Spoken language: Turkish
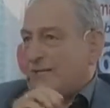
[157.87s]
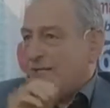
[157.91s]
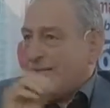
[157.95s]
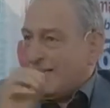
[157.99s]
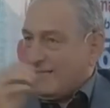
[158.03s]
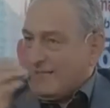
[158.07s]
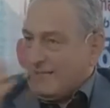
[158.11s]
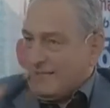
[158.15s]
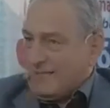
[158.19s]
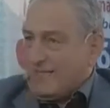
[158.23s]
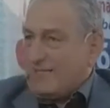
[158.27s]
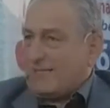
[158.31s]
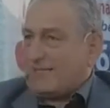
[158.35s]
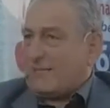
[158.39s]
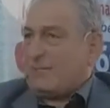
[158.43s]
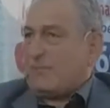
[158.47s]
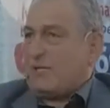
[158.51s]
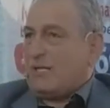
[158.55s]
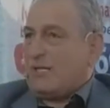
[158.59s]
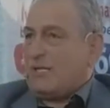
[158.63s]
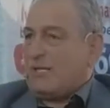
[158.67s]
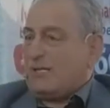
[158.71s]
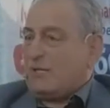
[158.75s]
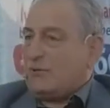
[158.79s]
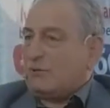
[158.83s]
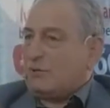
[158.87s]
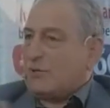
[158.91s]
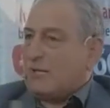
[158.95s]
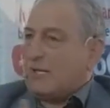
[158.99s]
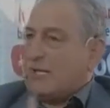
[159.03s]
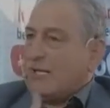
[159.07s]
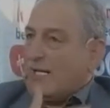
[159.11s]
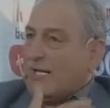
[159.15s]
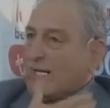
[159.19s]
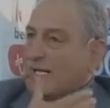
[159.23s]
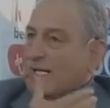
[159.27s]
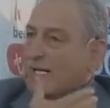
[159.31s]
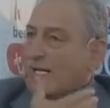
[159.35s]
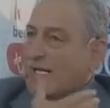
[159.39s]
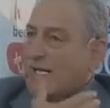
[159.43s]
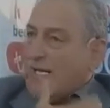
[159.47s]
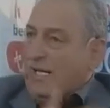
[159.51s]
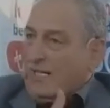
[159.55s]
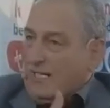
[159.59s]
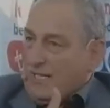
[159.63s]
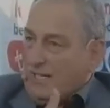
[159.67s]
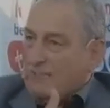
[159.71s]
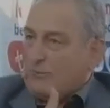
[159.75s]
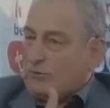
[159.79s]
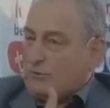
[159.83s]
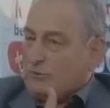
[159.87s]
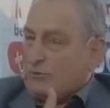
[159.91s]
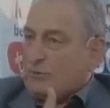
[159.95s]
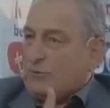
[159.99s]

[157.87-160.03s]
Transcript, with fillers: ne dediği zaman Allahu Teala En'am